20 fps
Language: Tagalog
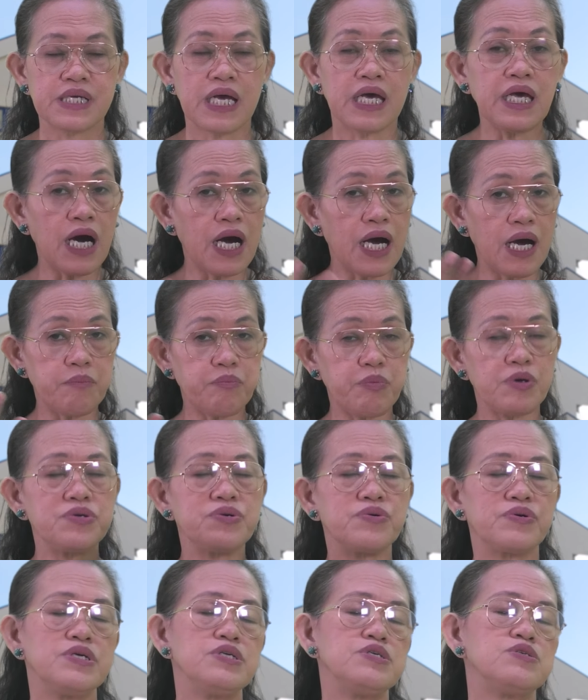Kaya nga po
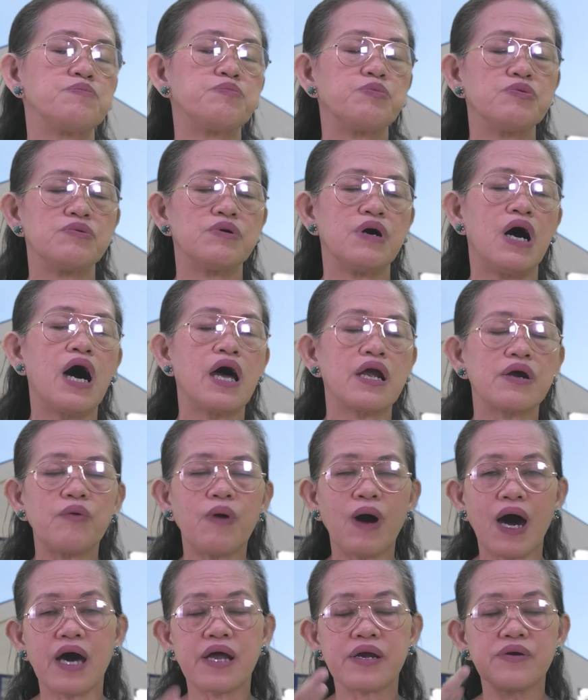yung inyo pong
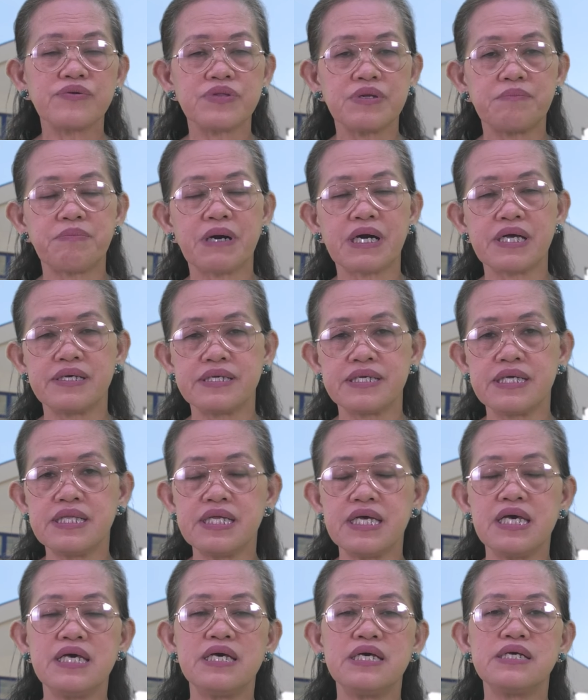araw-araw na
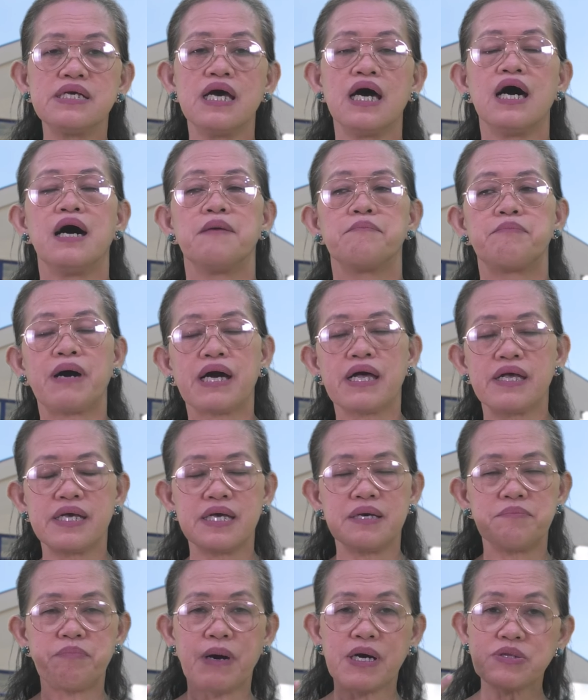pakikinig,
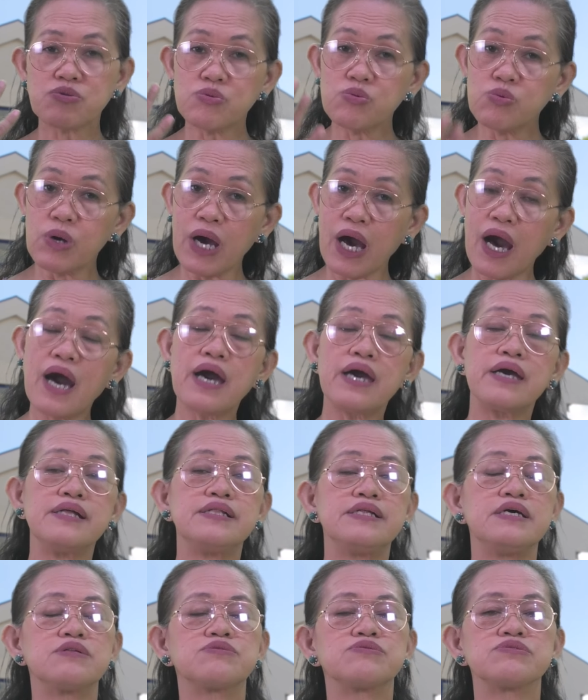pagtunghay
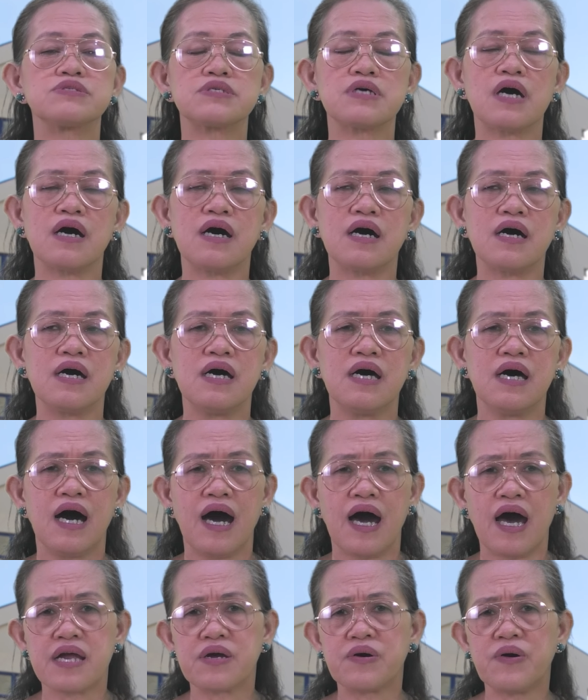dito sa
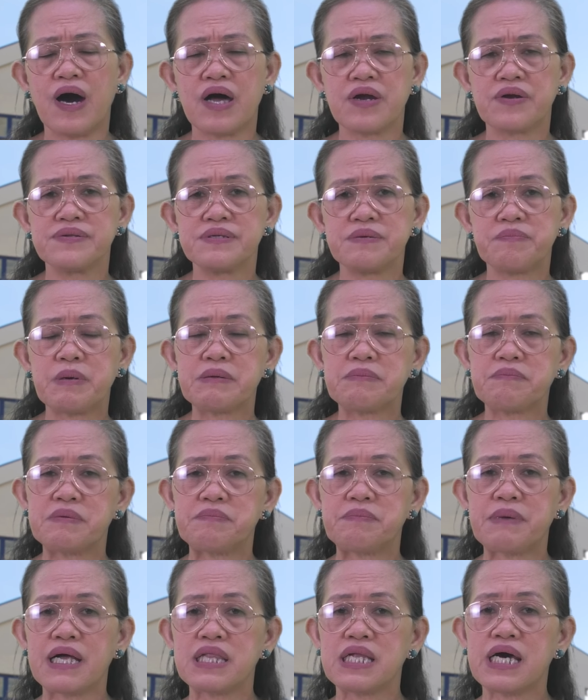araw-araw na
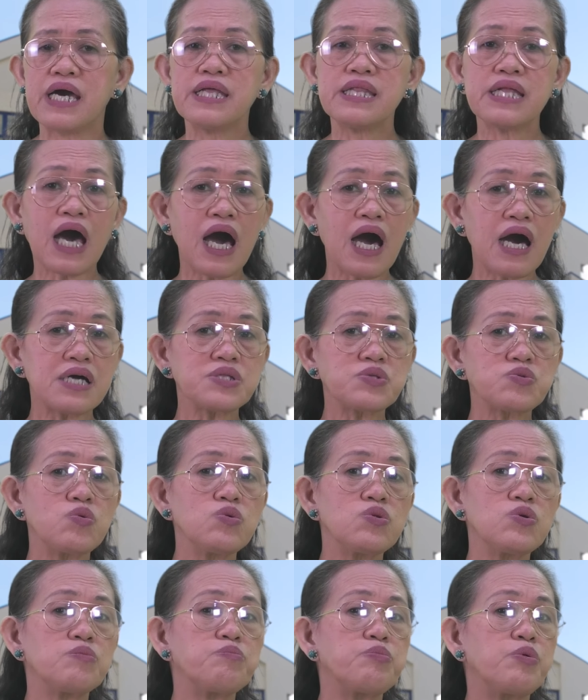pagpapala ay
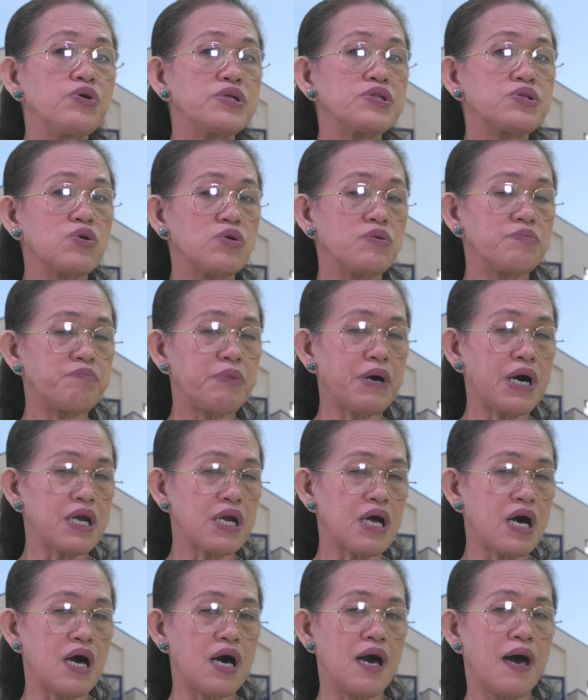nakakatulong po ito
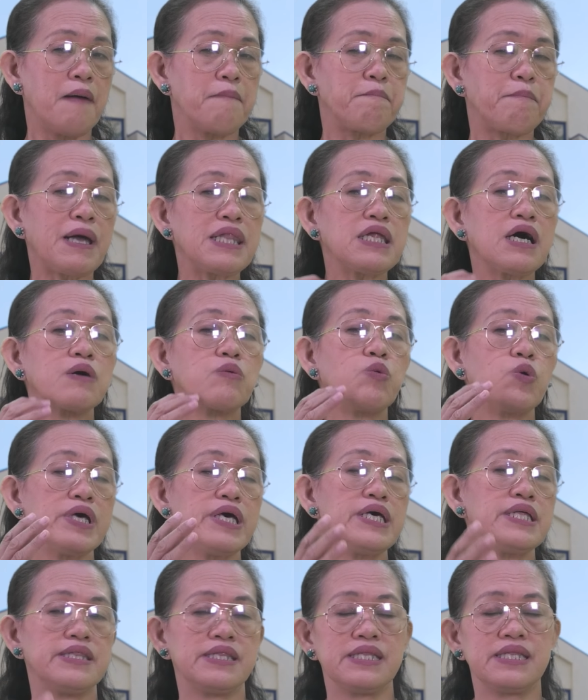para
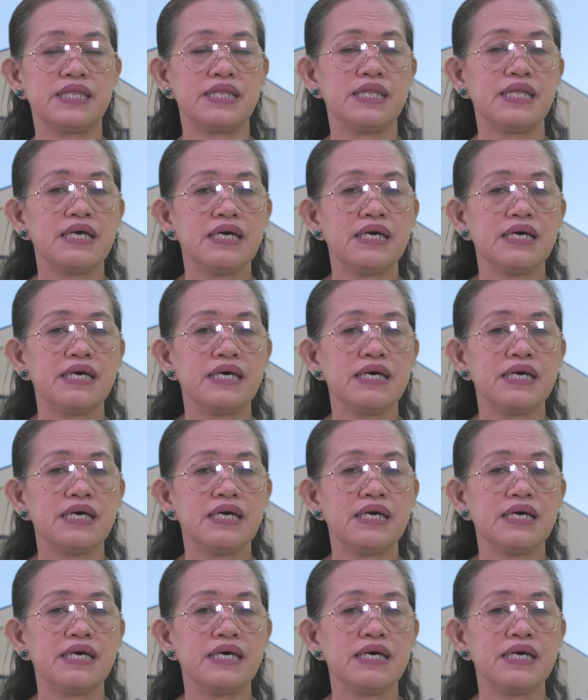palaguin